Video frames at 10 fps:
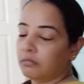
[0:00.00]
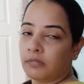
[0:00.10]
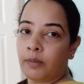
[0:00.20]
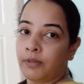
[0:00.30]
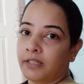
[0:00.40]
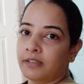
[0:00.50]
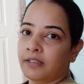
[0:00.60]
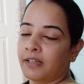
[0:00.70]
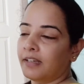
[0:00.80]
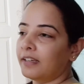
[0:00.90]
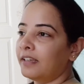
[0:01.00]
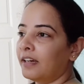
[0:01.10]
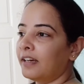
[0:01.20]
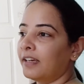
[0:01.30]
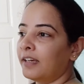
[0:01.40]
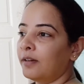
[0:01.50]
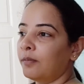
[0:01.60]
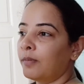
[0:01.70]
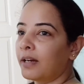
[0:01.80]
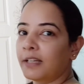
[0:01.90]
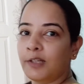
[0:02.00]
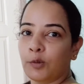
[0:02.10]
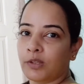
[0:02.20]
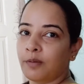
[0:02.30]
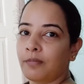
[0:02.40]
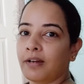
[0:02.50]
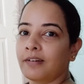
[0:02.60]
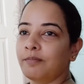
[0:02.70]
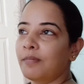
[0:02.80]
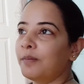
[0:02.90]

अब देखते हैं क्या है माँ का दिल होता है माँ मा,